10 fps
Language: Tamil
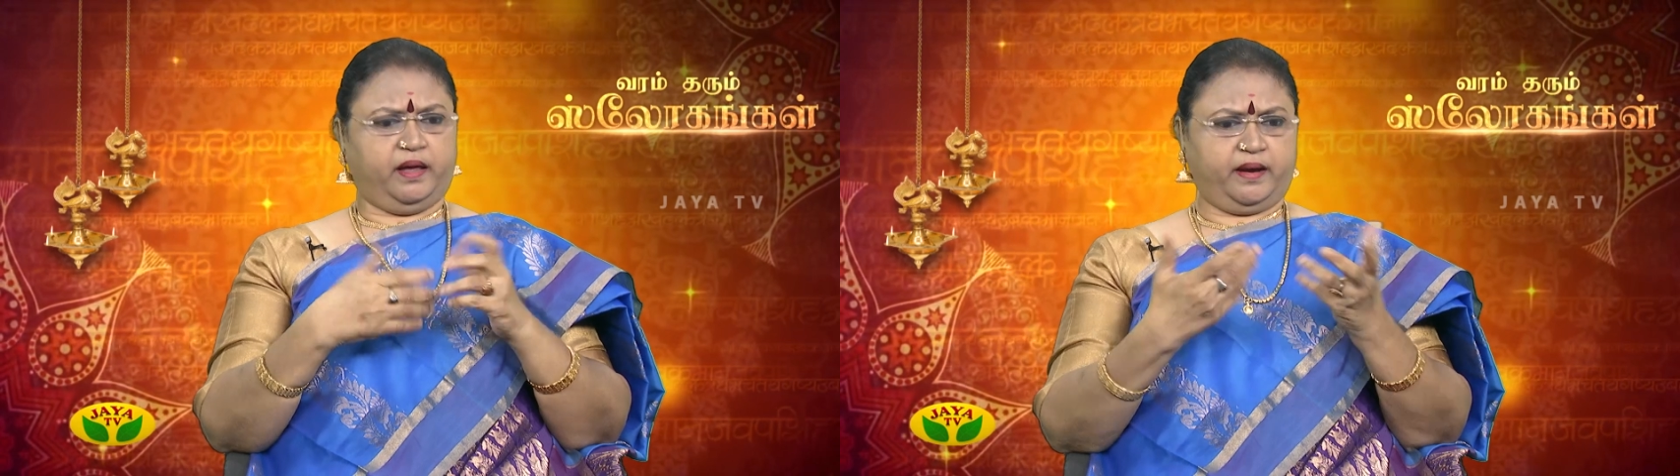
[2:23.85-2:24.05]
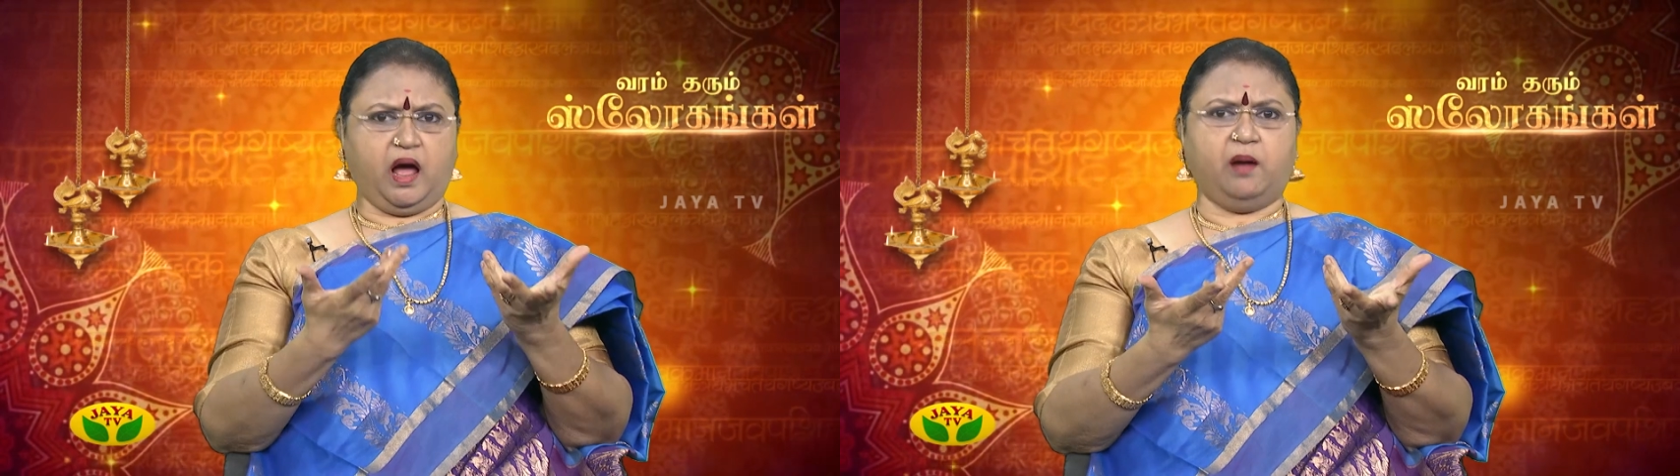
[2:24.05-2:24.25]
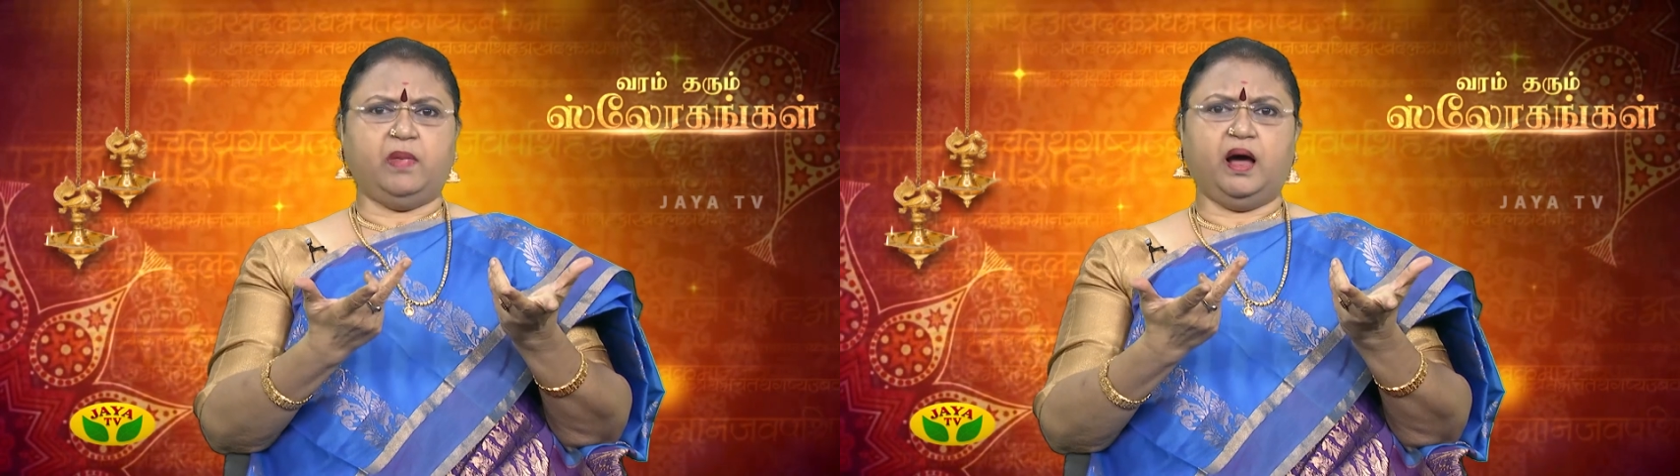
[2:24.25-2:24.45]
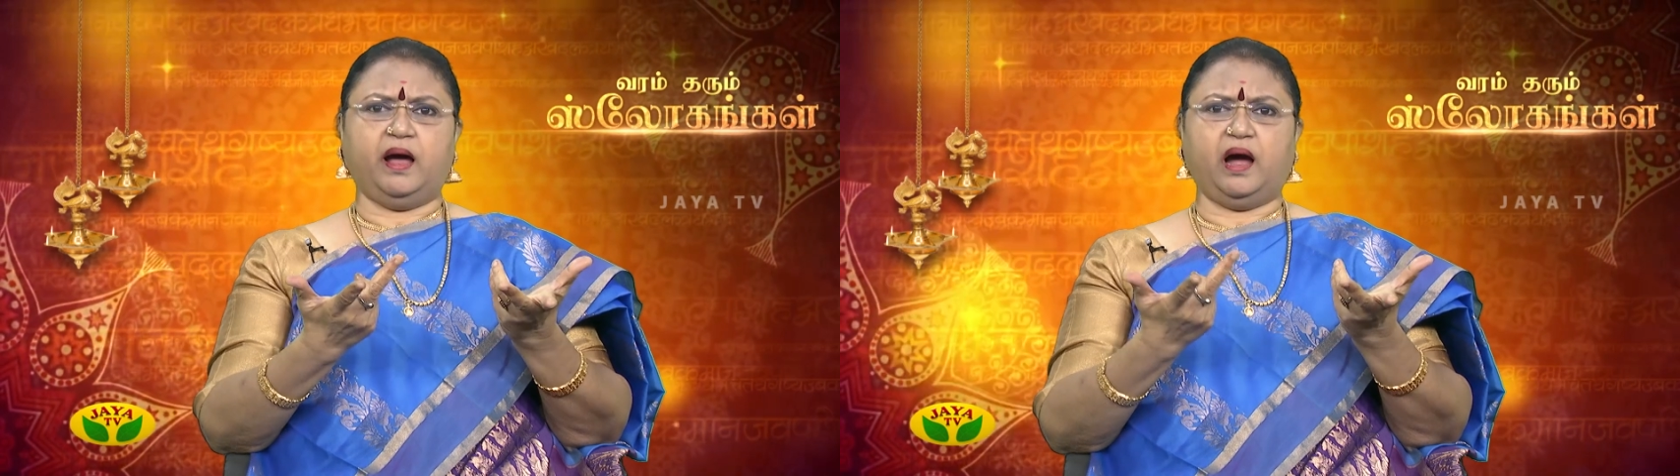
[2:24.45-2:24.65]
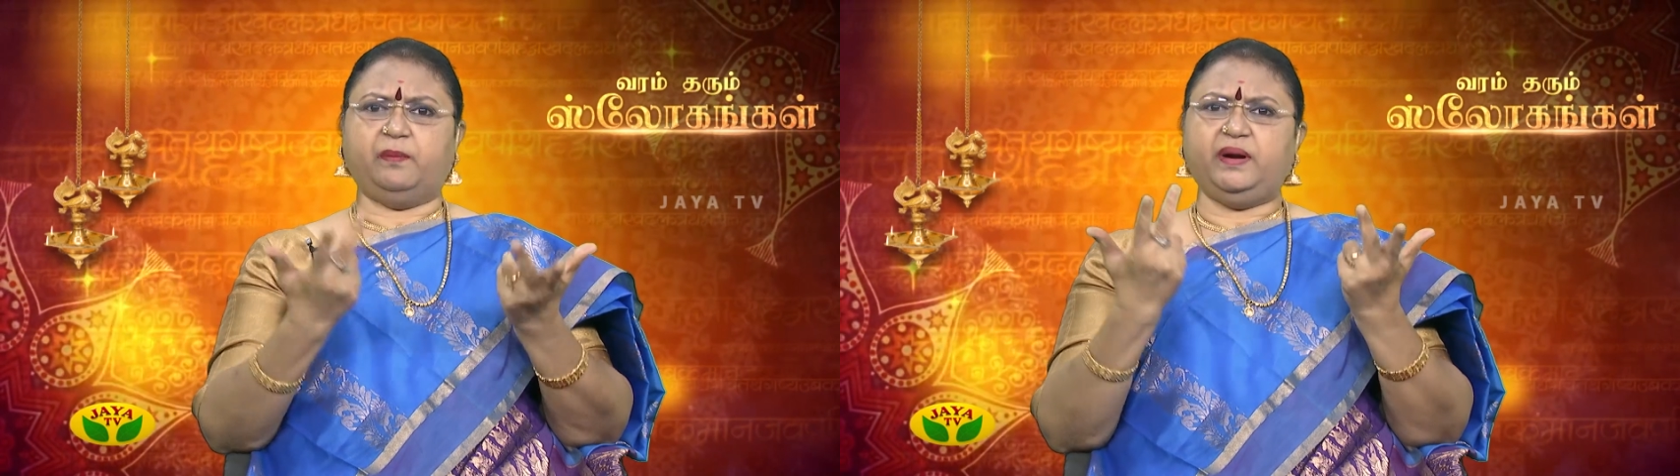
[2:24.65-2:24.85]
ராமா
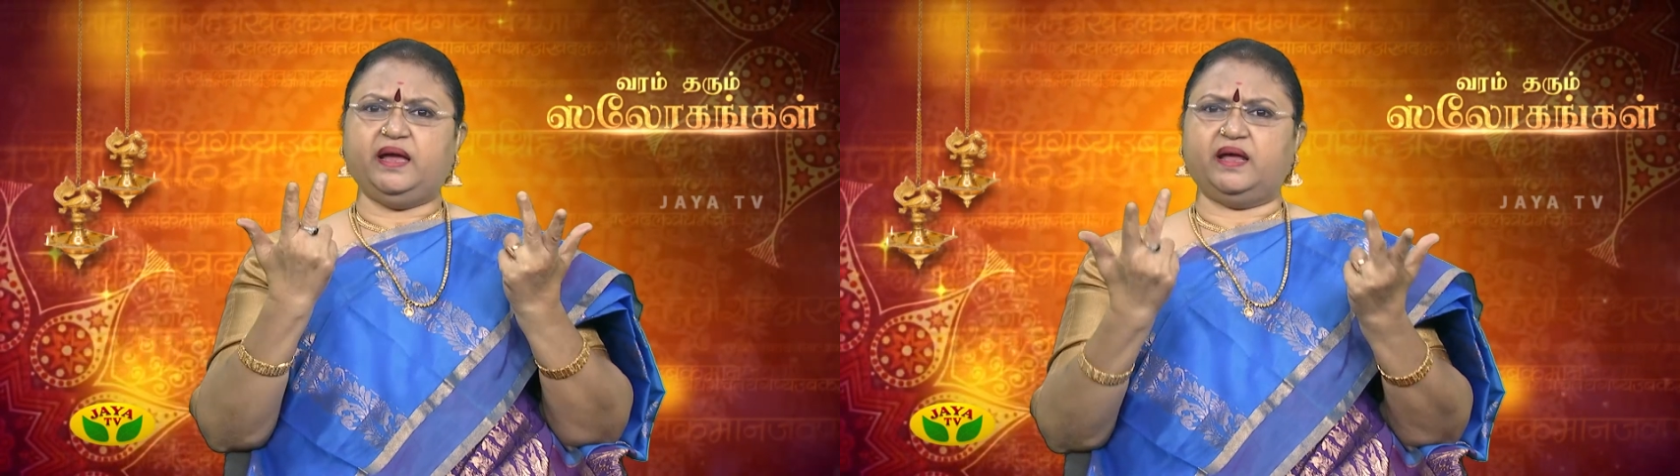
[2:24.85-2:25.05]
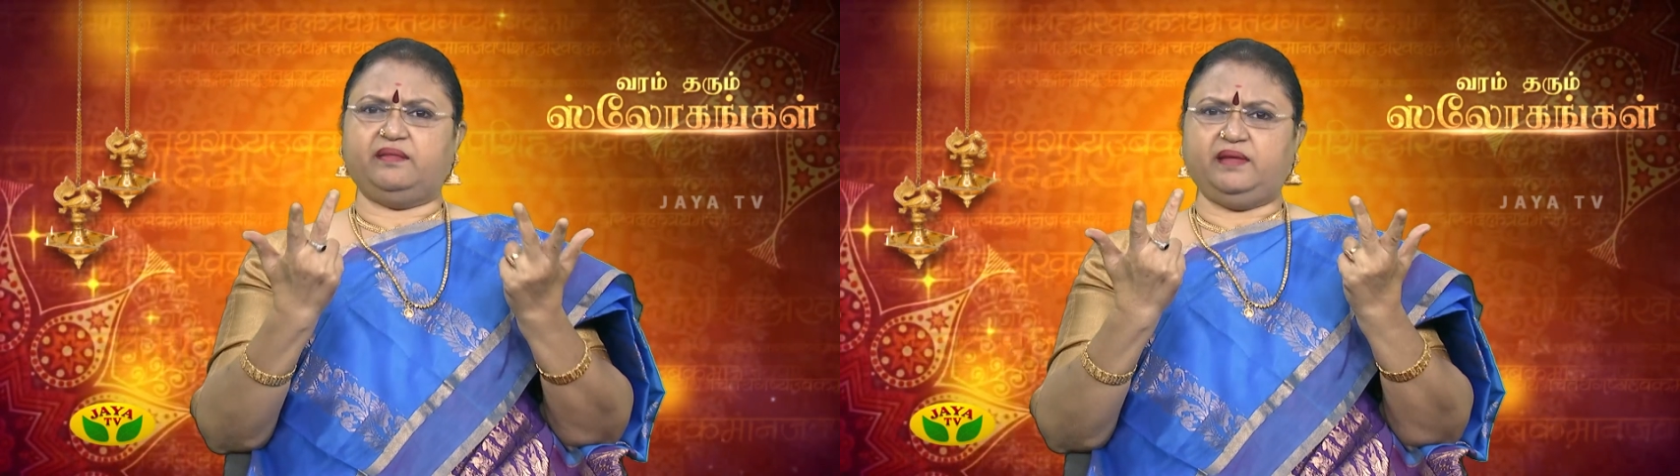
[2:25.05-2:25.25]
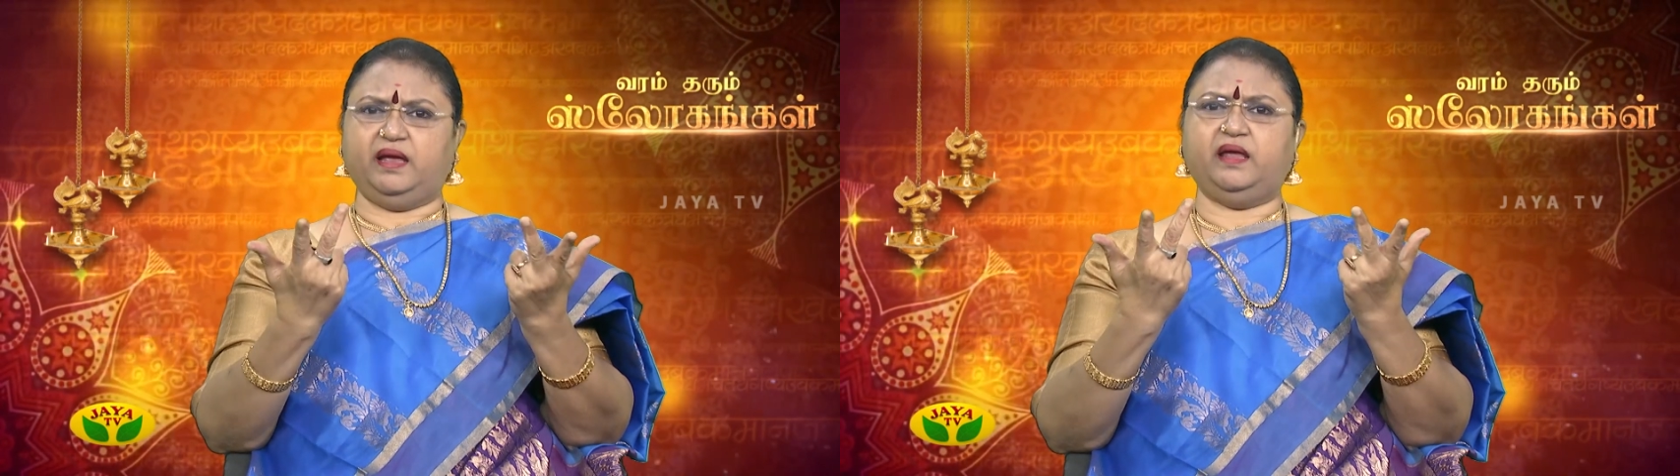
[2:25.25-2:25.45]
அப்படிங்கிற அந்த